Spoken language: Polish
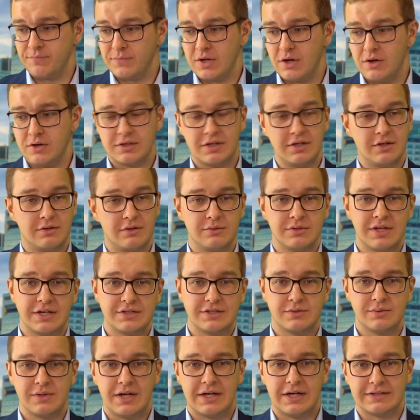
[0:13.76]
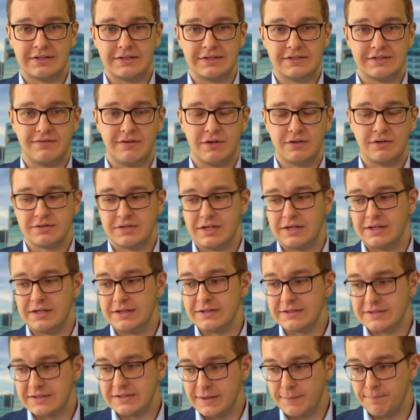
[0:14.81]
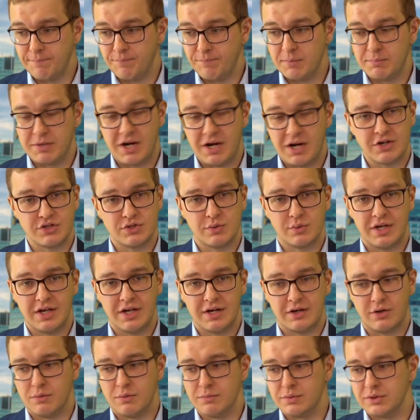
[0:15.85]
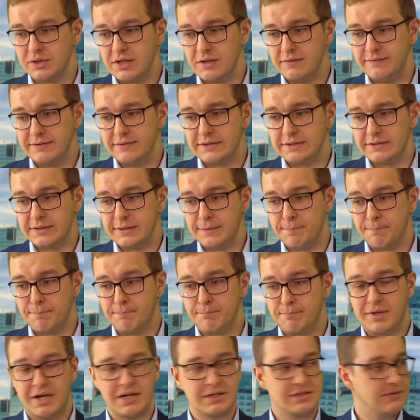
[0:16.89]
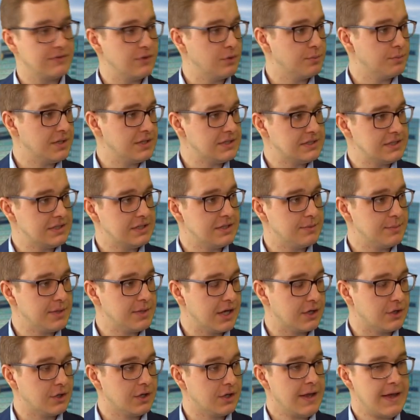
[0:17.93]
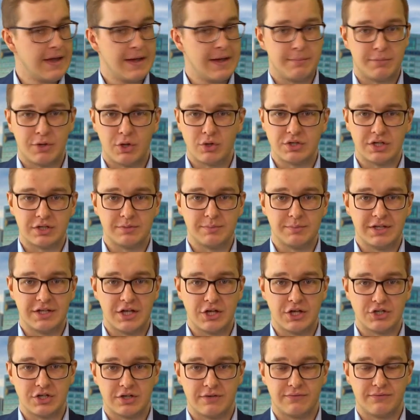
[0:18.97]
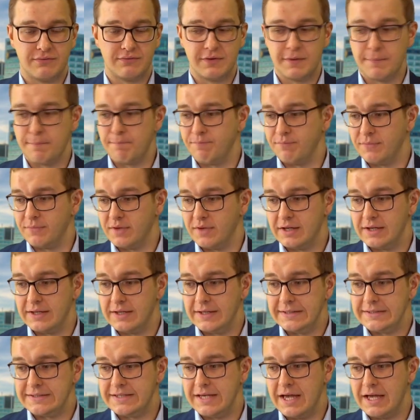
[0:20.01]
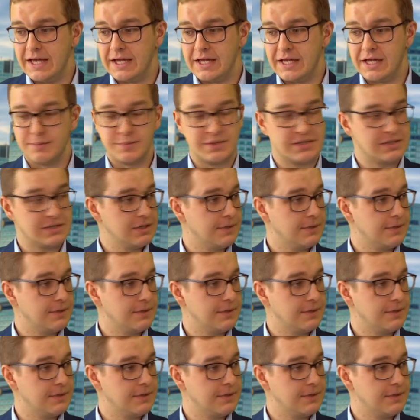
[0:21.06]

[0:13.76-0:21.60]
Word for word: od kilkunastu lat związany z branżą gier komputerowych. Pracował m.in. jako project manager w e, CI Games,